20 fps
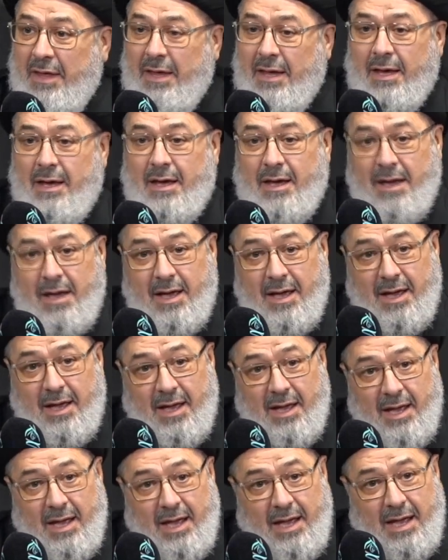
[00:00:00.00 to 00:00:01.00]

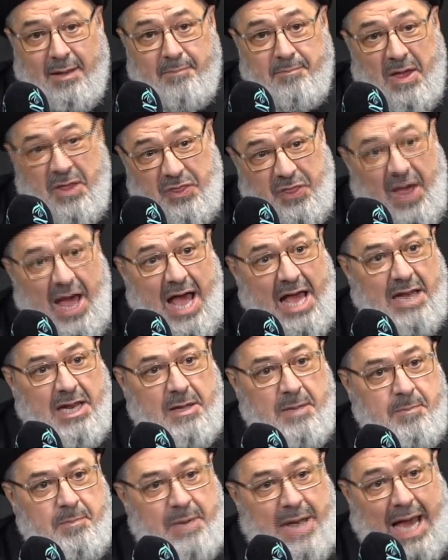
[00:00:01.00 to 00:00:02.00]
آه،
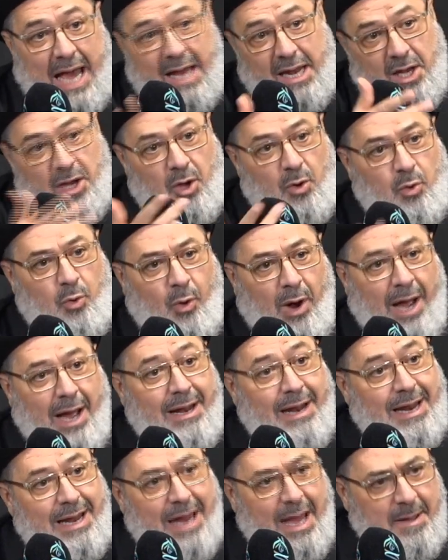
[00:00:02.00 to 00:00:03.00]
مثالب لعله
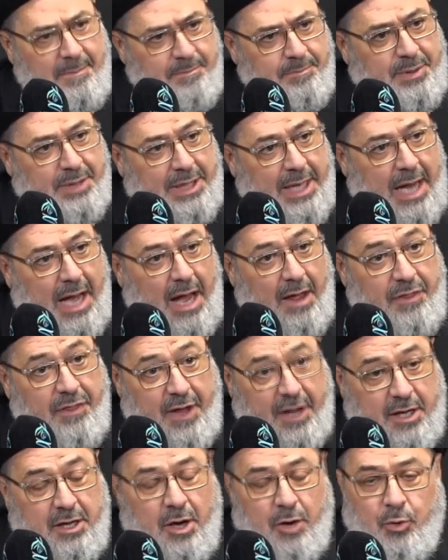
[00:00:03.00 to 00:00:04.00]
على الانبياء
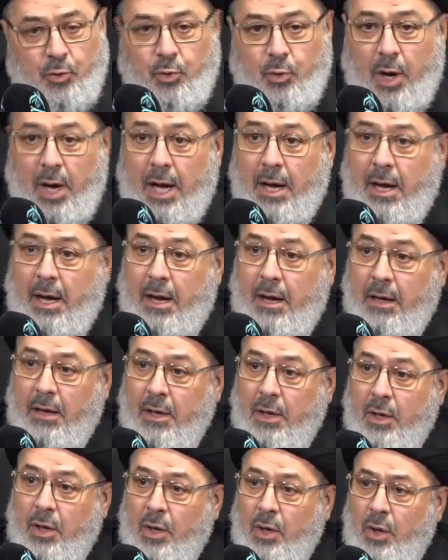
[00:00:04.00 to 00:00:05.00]
ذكروها
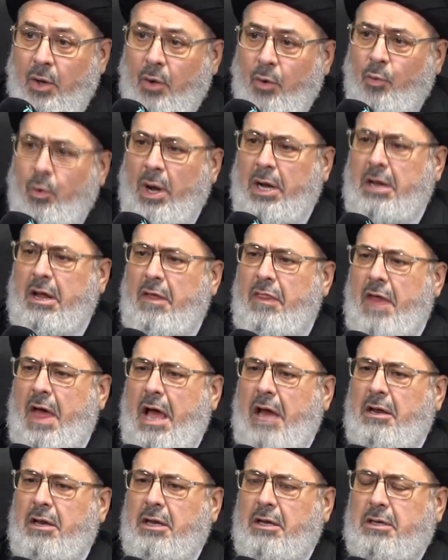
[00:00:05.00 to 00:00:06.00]

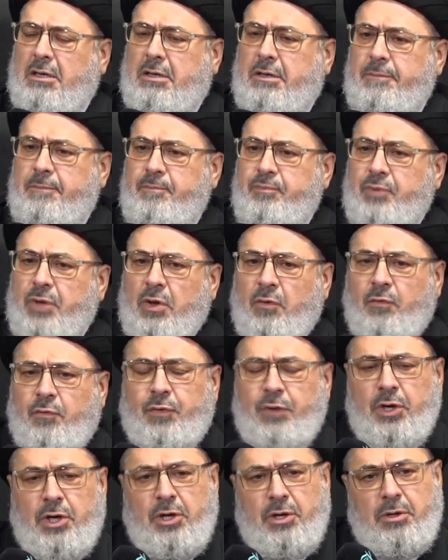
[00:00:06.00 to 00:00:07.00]
وكذلك
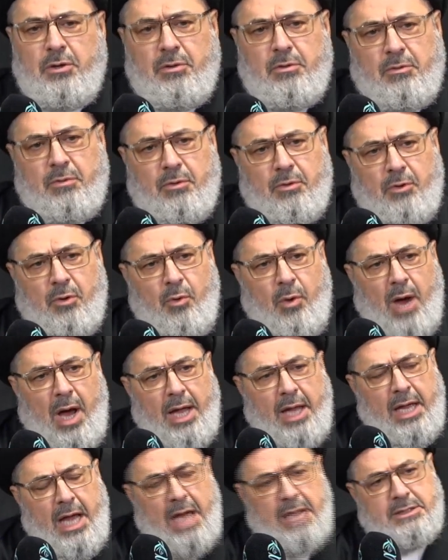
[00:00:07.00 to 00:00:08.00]
في
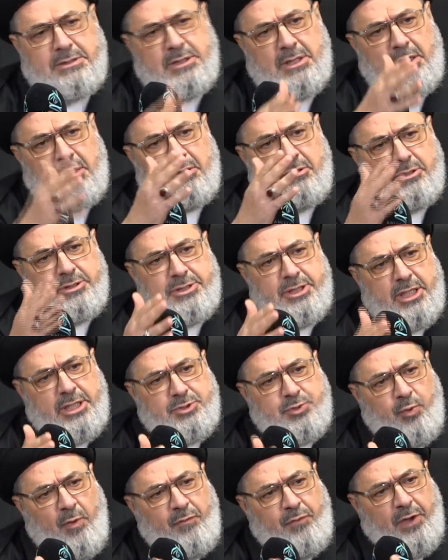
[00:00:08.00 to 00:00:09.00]
روايات
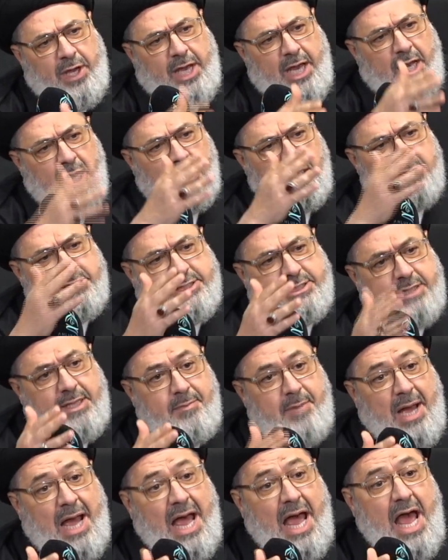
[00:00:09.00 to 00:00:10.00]
القصص وفي خلق
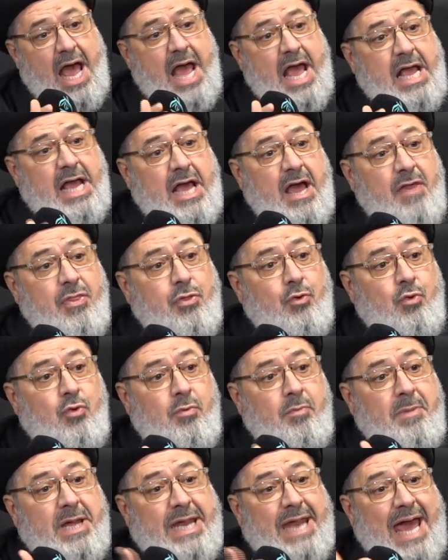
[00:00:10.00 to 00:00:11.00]
السماء اخذوا
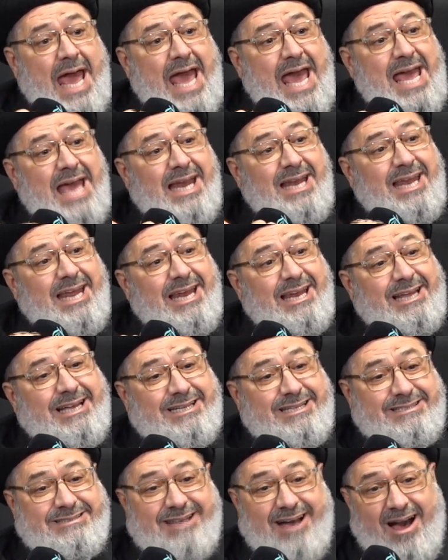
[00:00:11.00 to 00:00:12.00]
من اهل
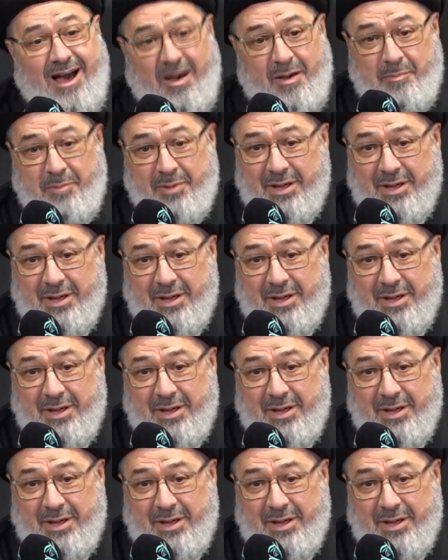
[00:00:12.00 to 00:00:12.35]
الكتاب